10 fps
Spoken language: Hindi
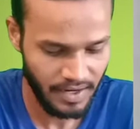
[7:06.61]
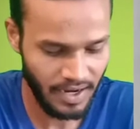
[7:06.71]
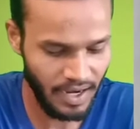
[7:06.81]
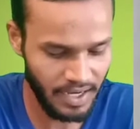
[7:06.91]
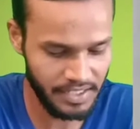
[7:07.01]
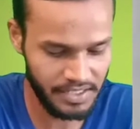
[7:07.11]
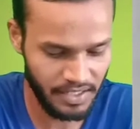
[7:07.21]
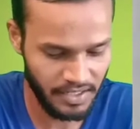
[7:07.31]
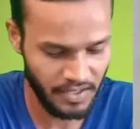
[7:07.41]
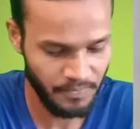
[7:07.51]
कहाँ
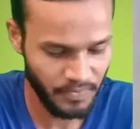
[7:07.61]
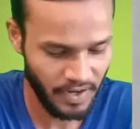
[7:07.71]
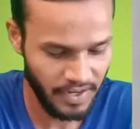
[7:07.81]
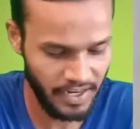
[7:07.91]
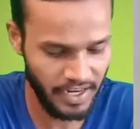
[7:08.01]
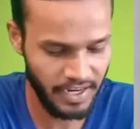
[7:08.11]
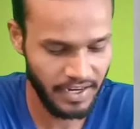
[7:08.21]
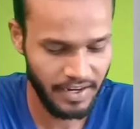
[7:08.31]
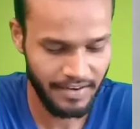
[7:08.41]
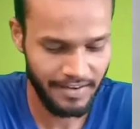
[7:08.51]
स्थित है ए
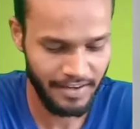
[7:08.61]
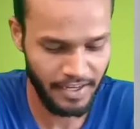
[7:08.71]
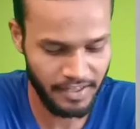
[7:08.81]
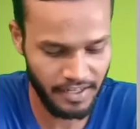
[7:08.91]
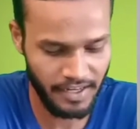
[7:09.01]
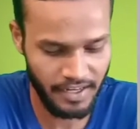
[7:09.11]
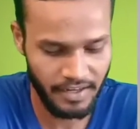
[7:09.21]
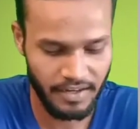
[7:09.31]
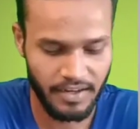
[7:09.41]
नई दिल्ली